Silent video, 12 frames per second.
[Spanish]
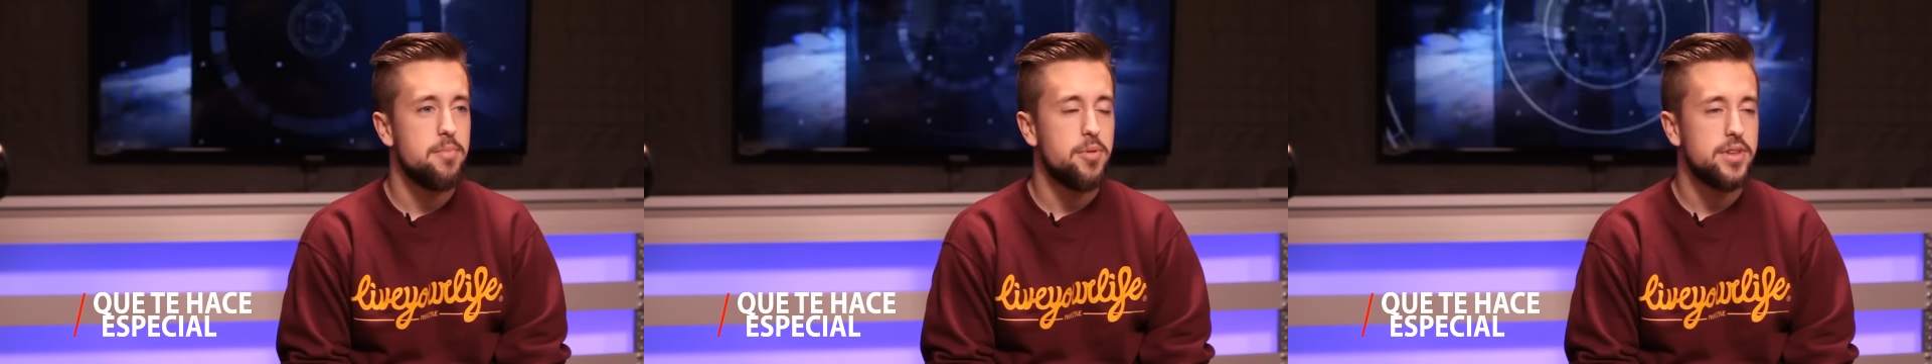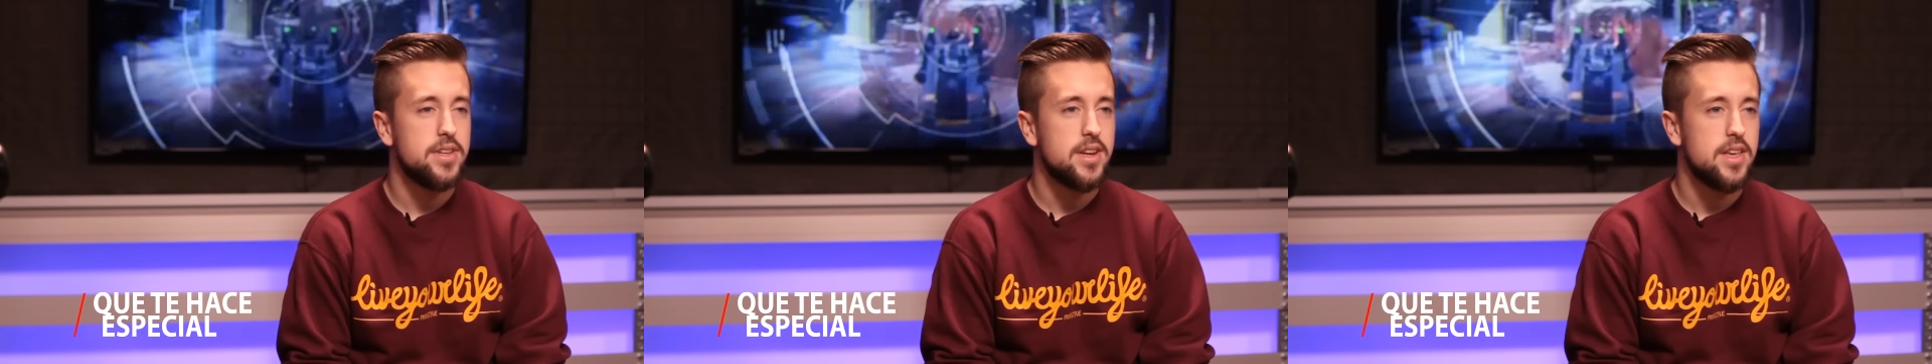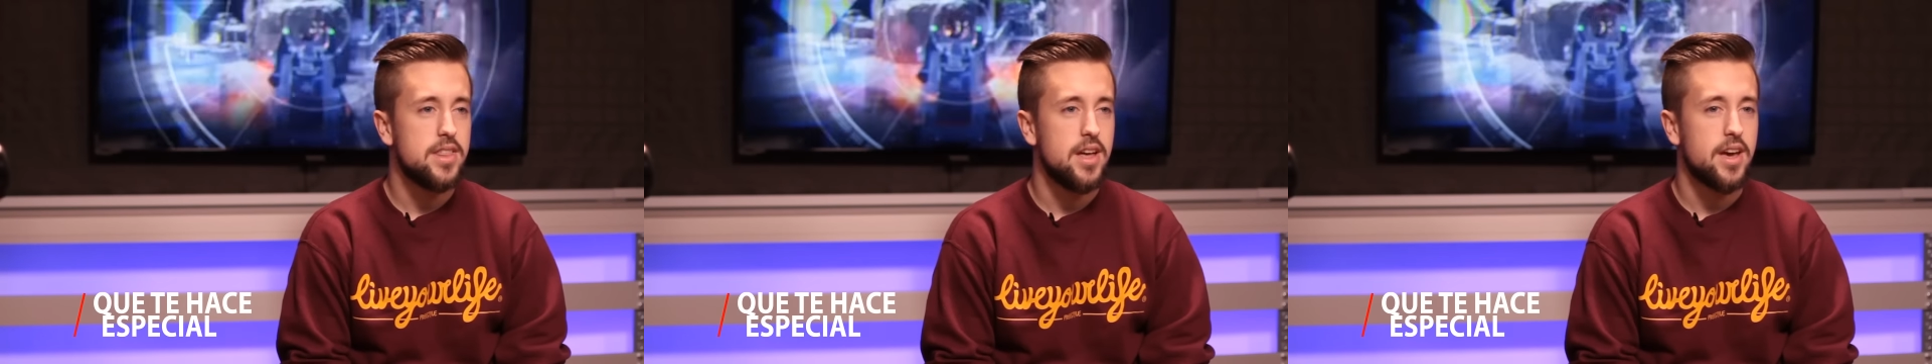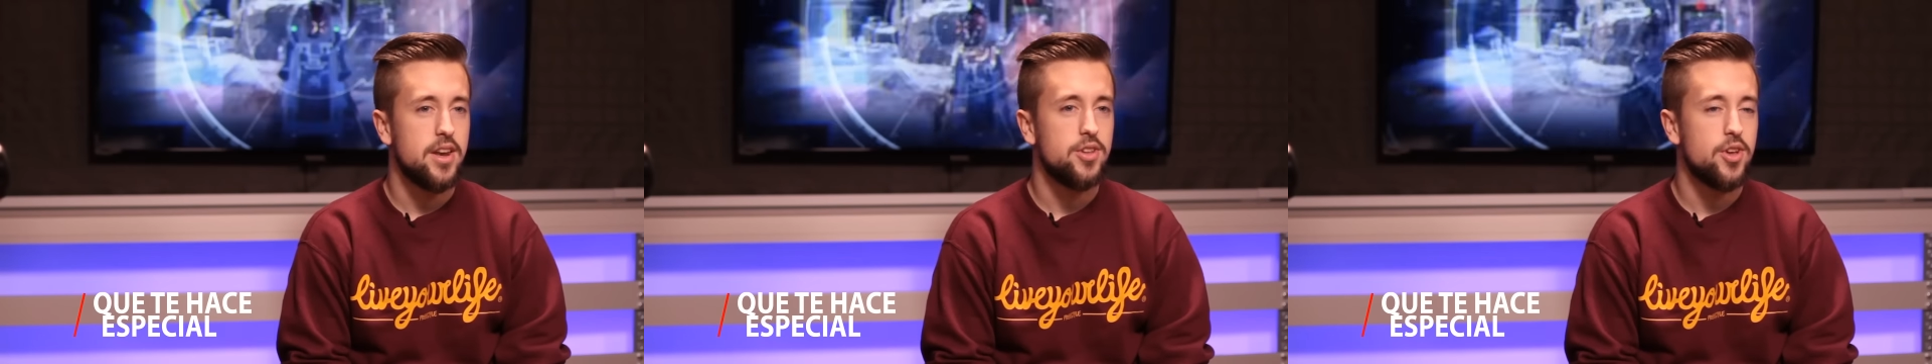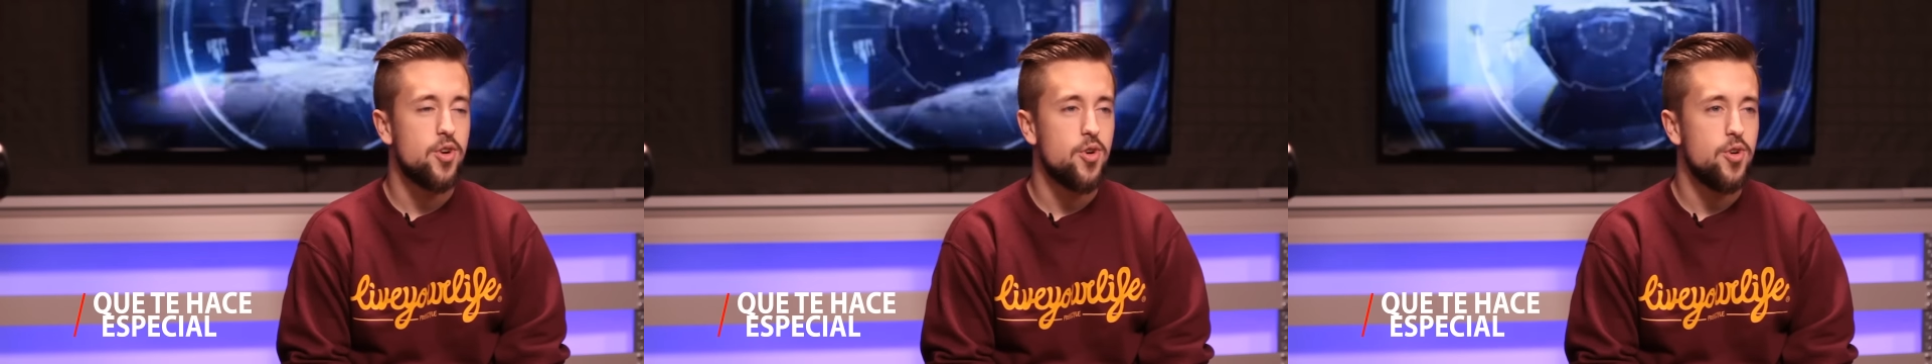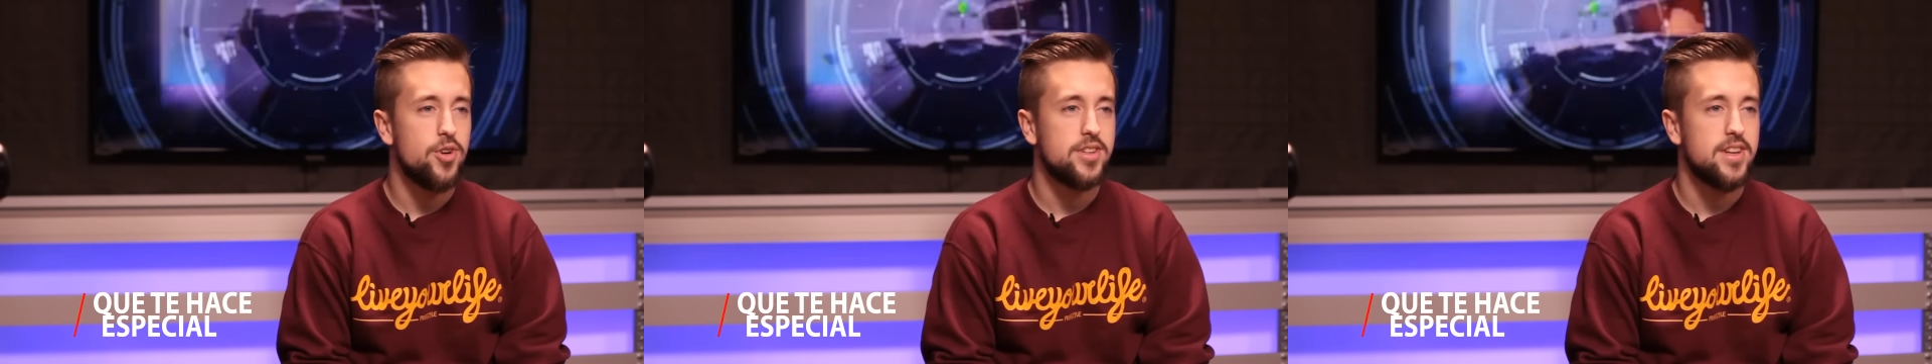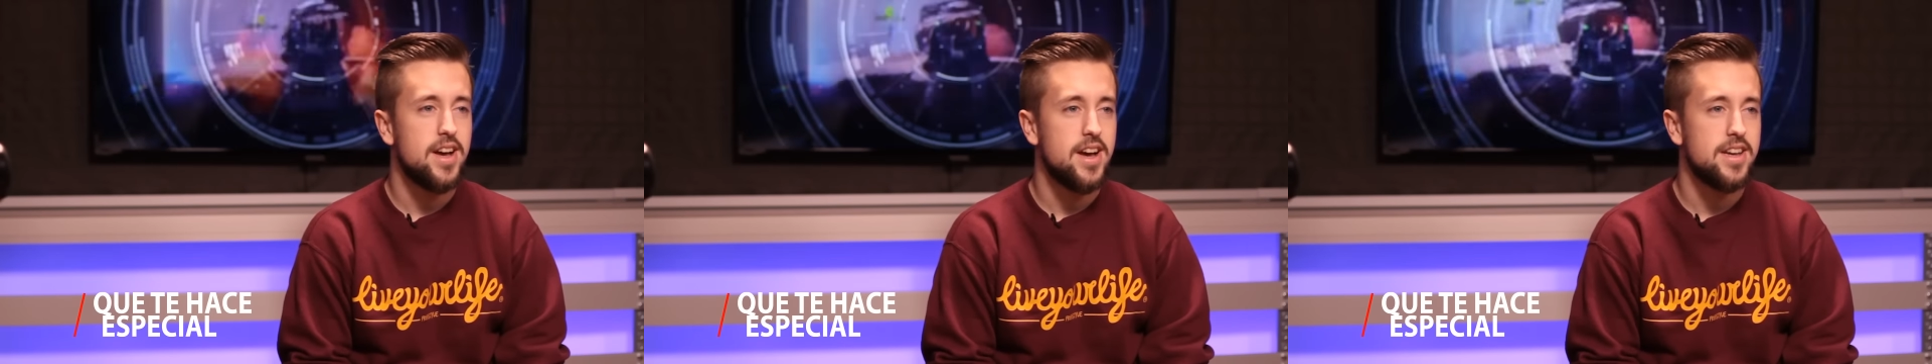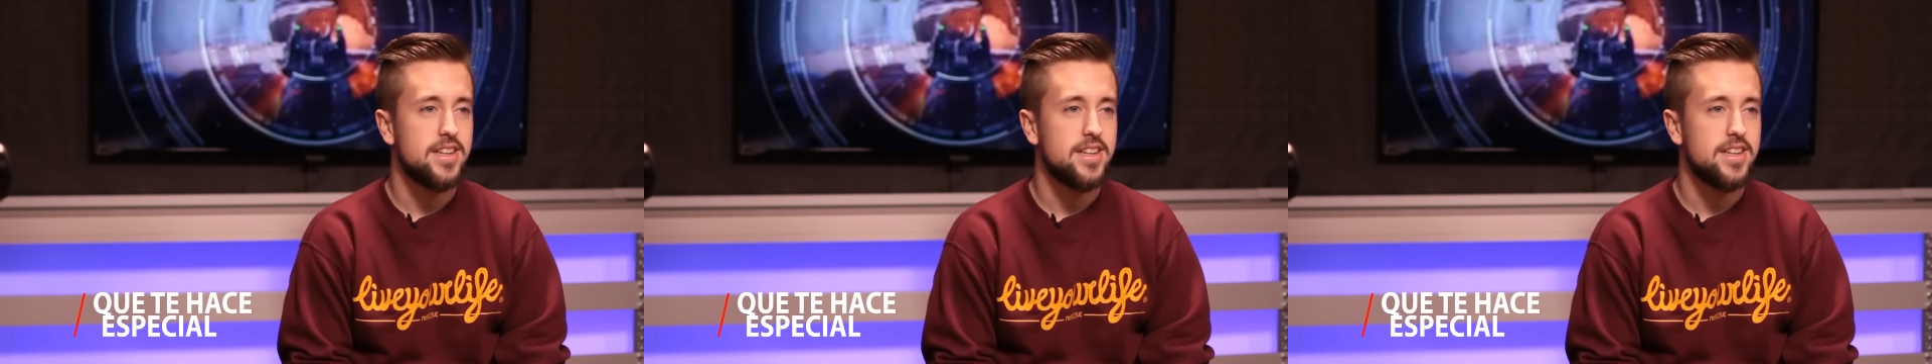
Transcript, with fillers: puede ser quizá que no tengo esa,